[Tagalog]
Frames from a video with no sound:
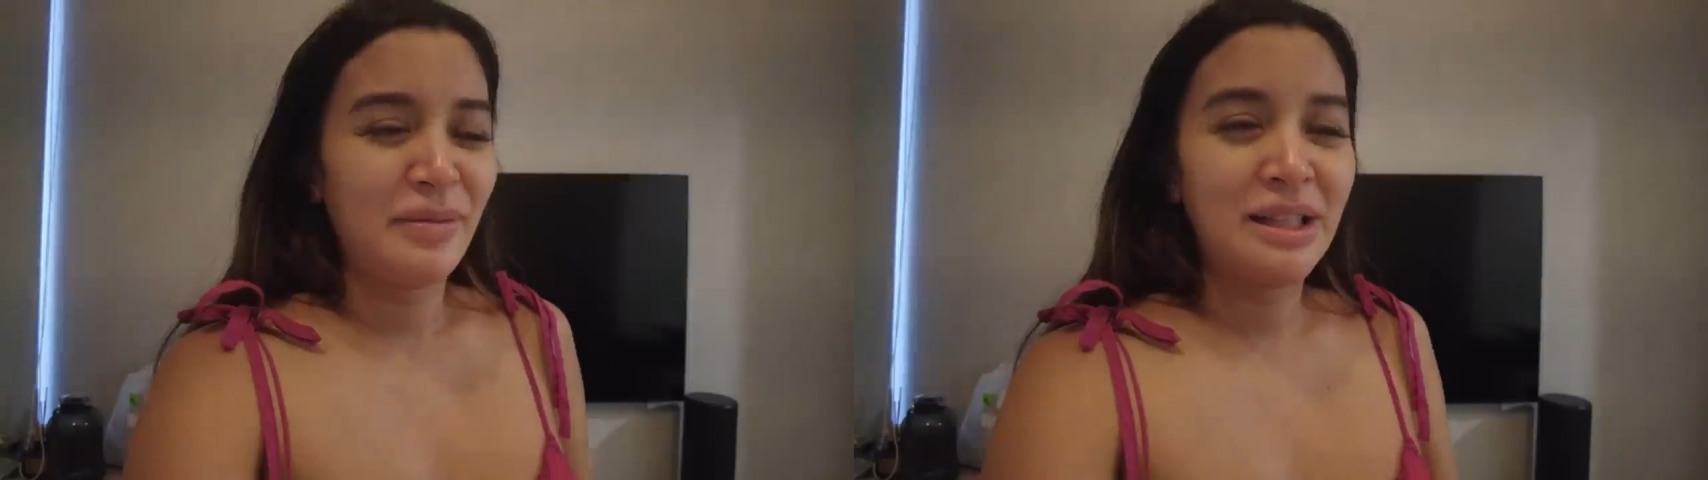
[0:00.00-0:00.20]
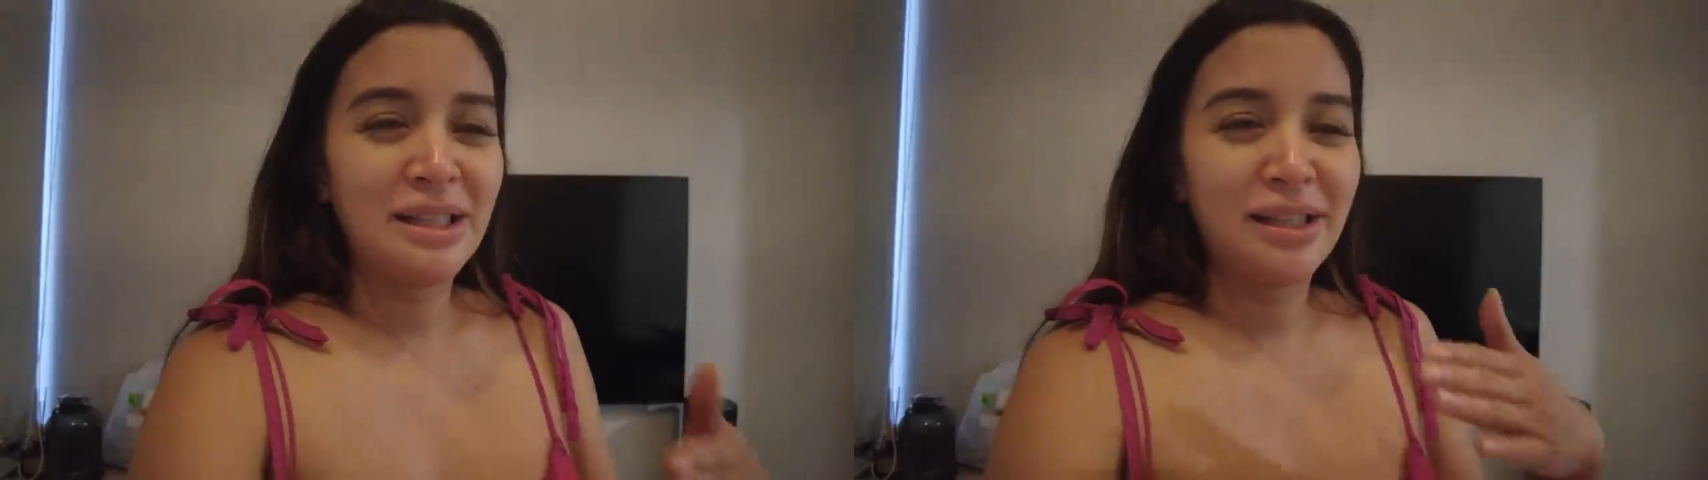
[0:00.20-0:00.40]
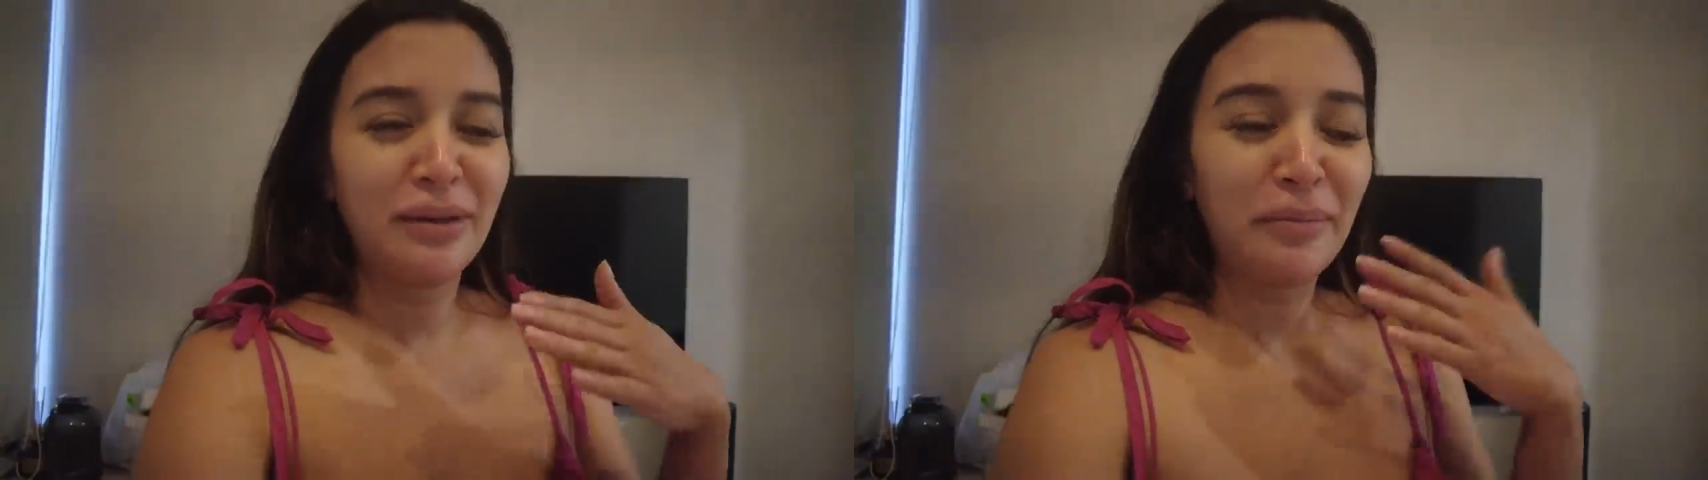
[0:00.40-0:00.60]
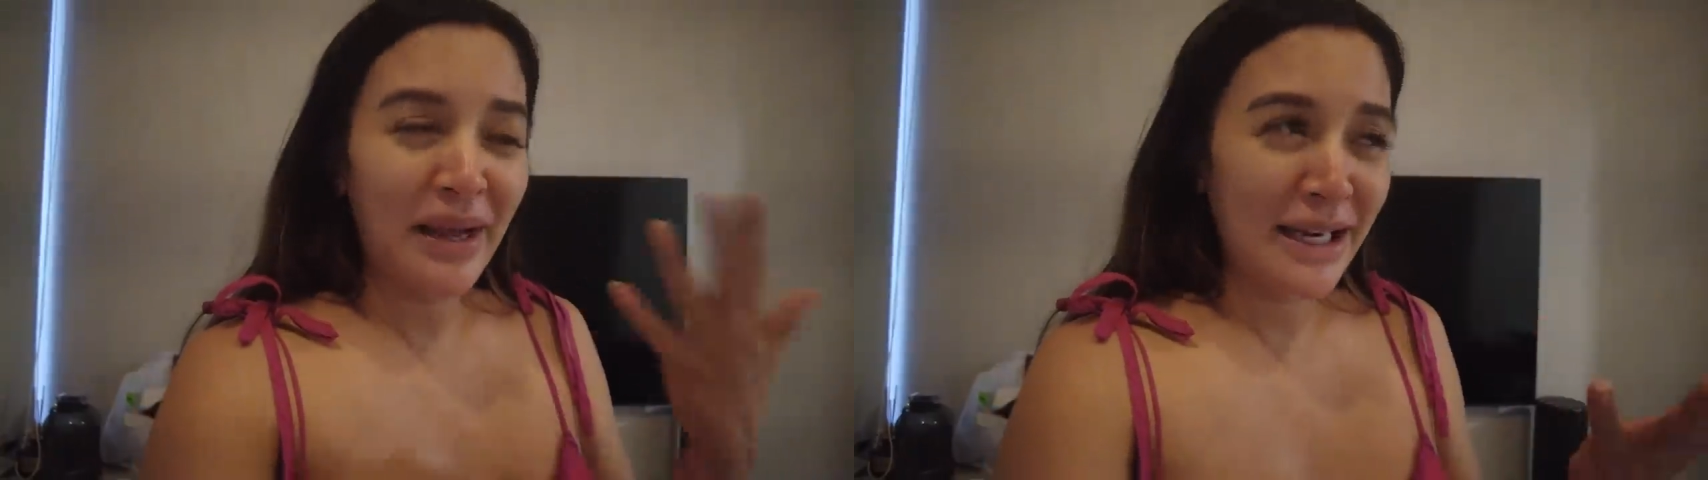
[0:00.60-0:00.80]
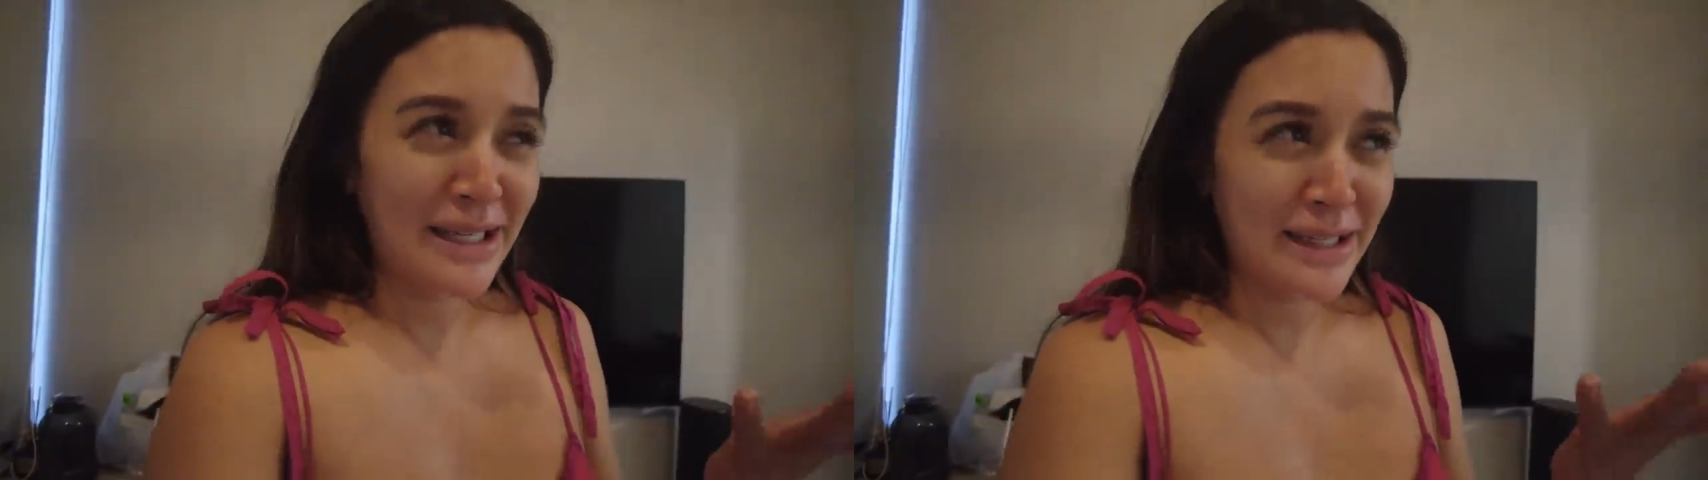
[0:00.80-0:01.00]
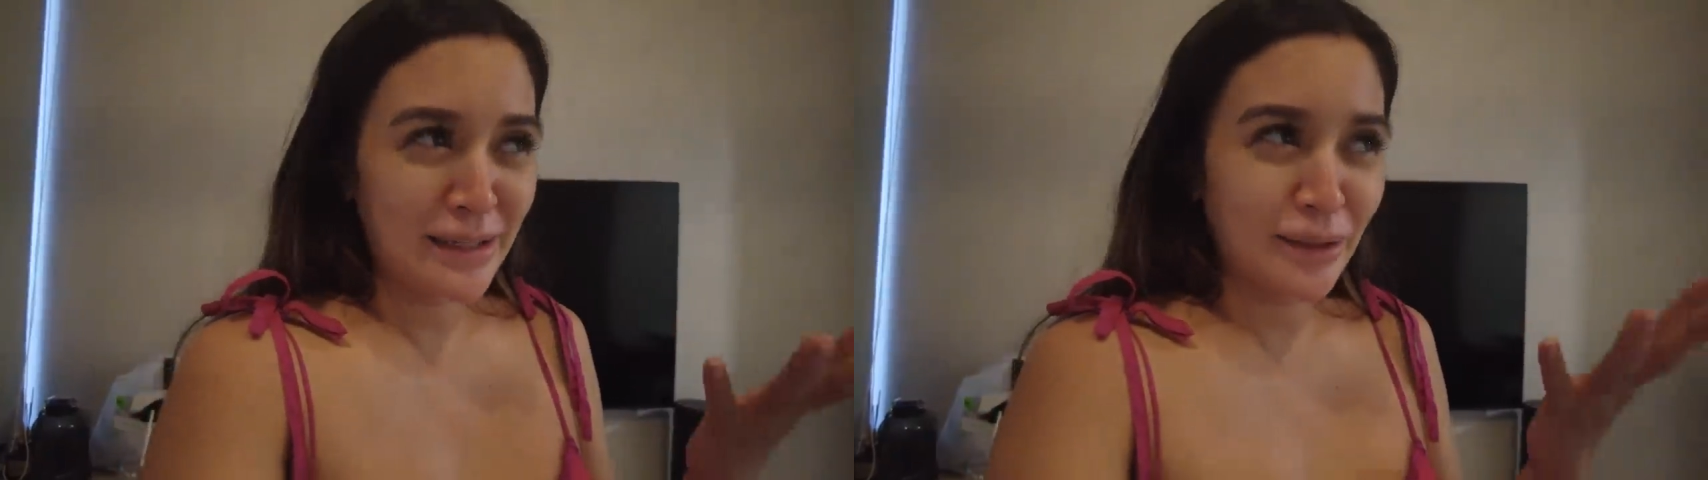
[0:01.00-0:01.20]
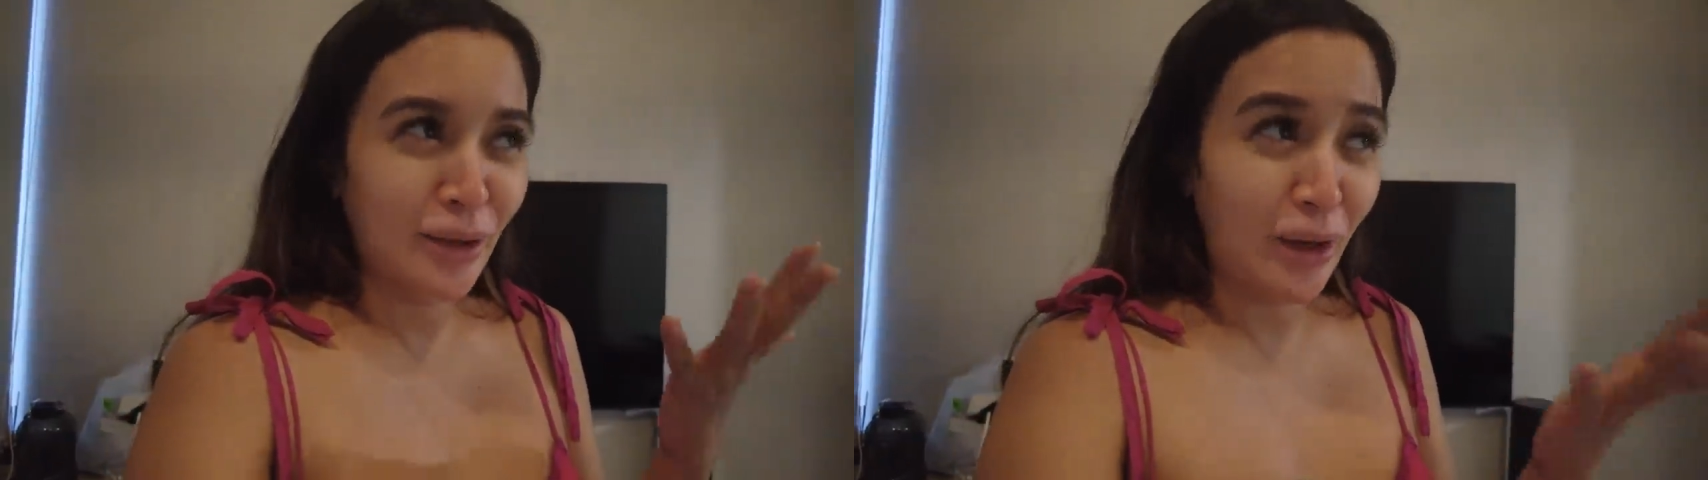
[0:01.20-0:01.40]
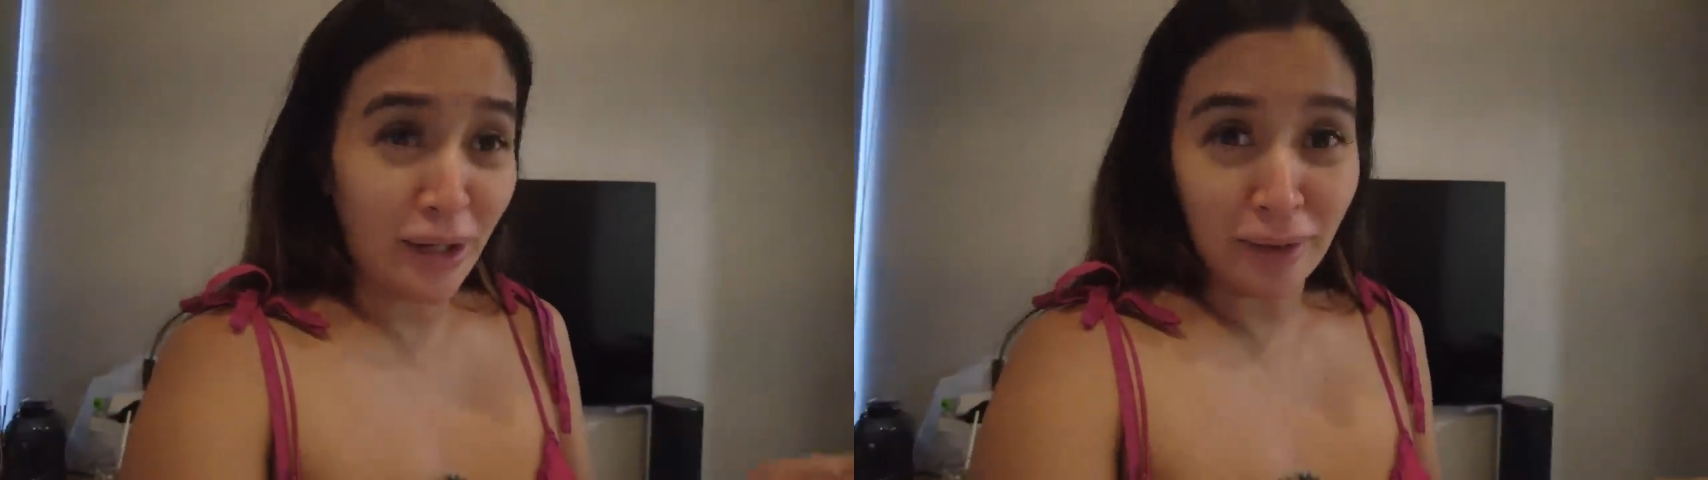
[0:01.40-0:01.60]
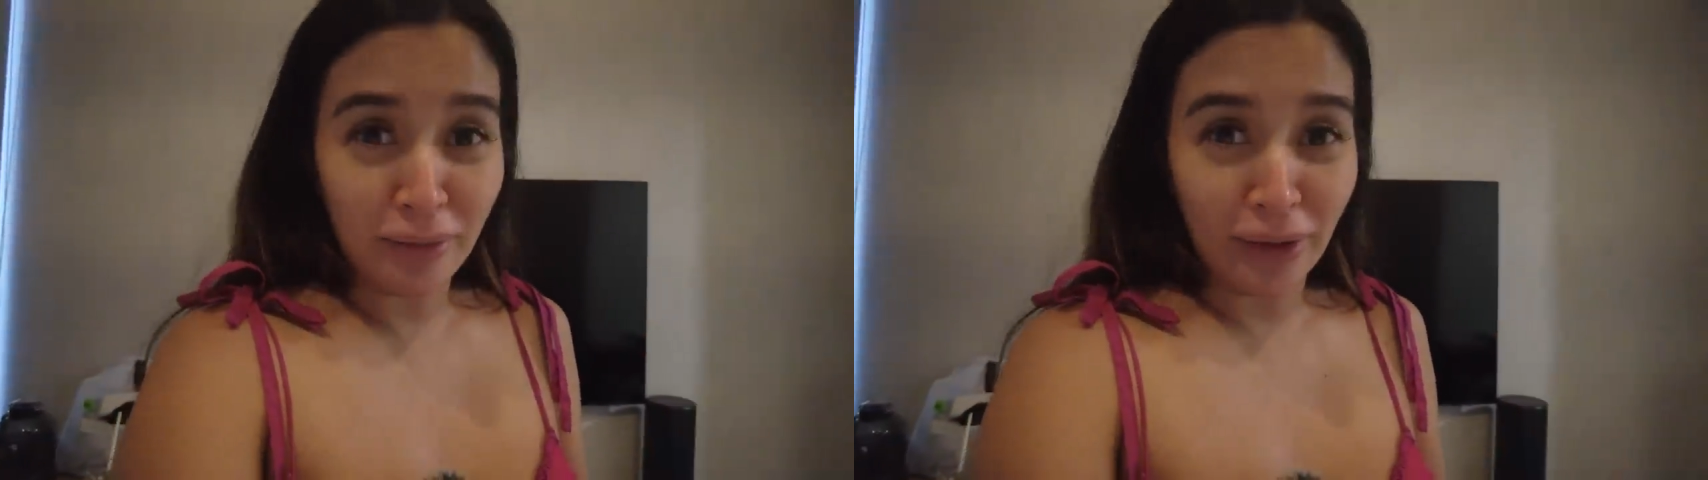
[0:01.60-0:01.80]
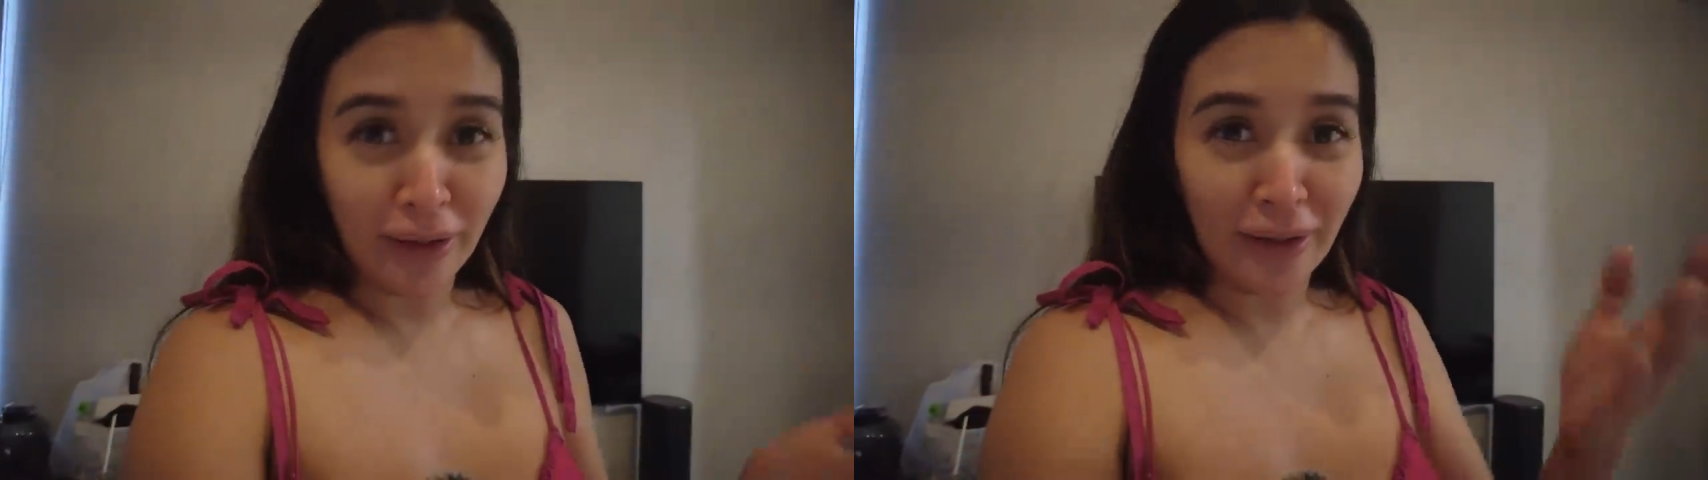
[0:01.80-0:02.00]
But the pain is still
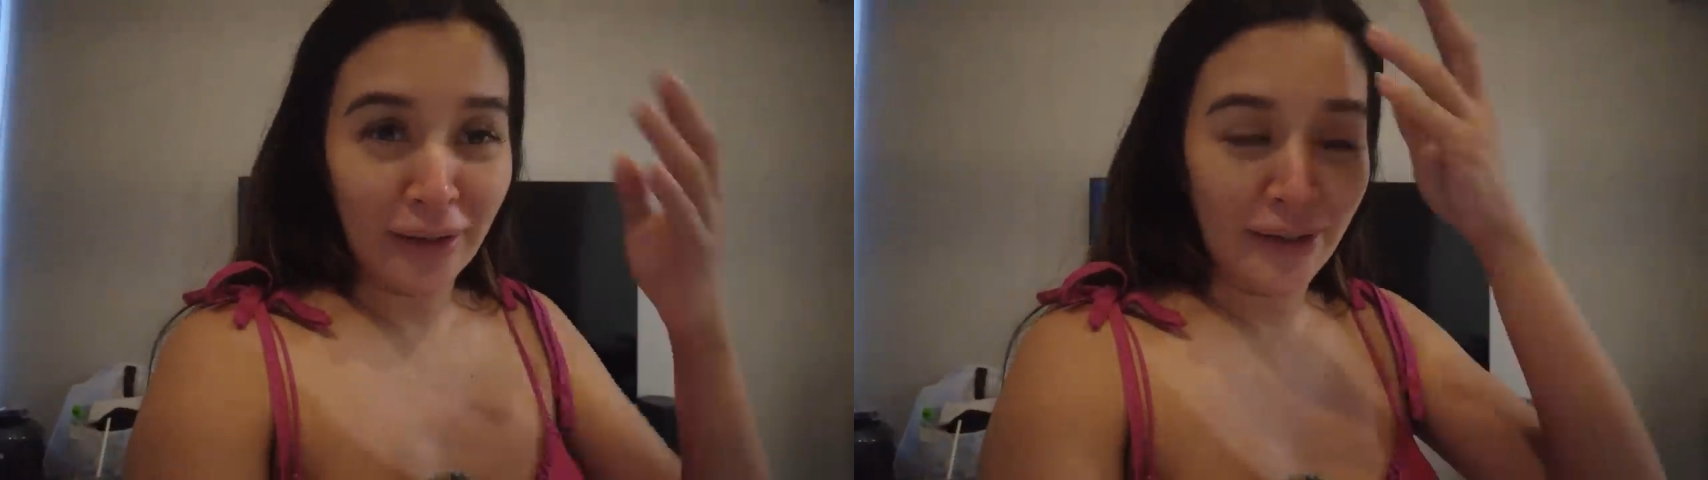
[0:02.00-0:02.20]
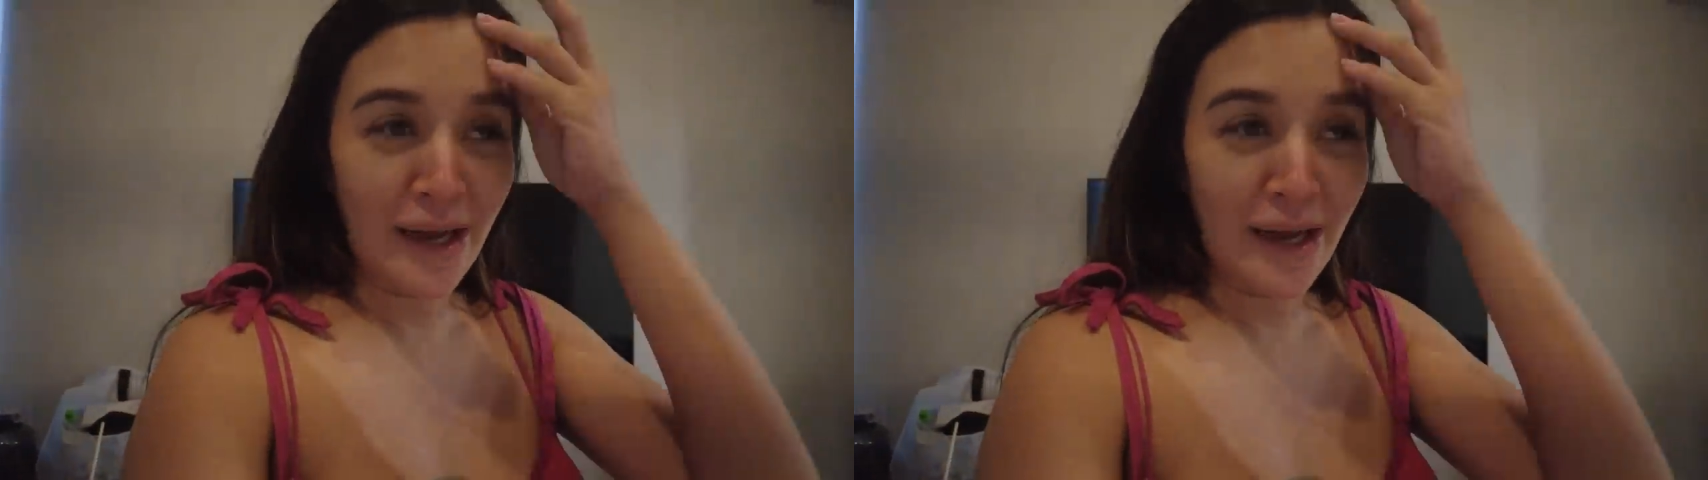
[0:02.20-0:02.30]
tolerable.